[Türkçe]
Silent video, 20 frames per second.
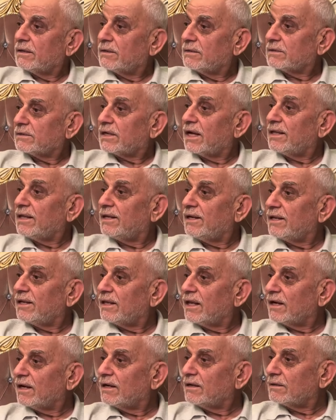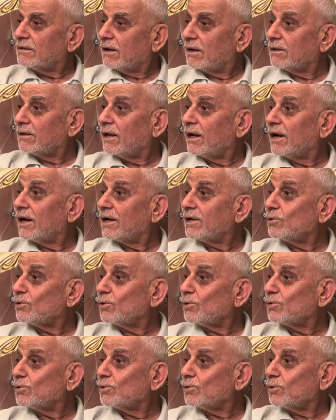kendiliğinden Allah'a ait
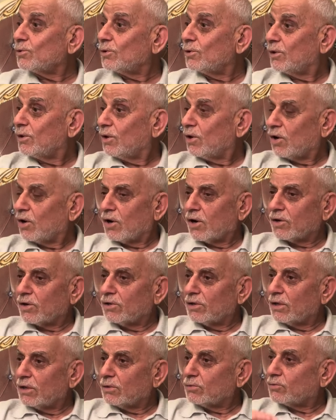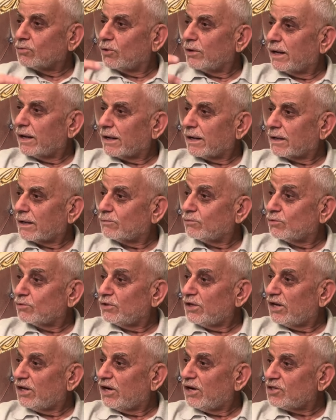olduğunu aklına koyarak bunu
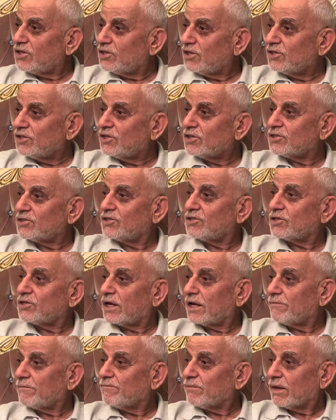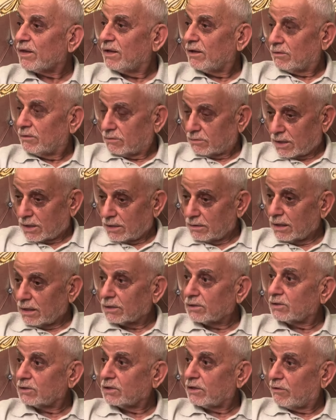yerleştireceksin işte.
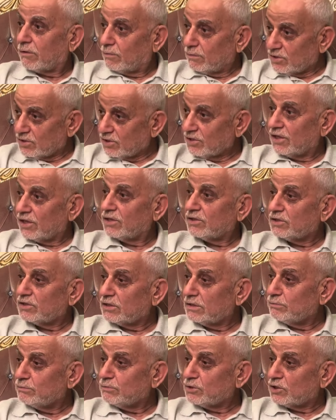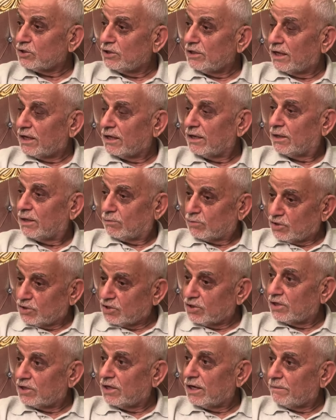Artık devamlı zikre gizlemiştin ya,
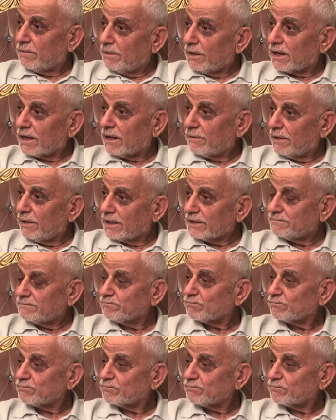zikirle beraber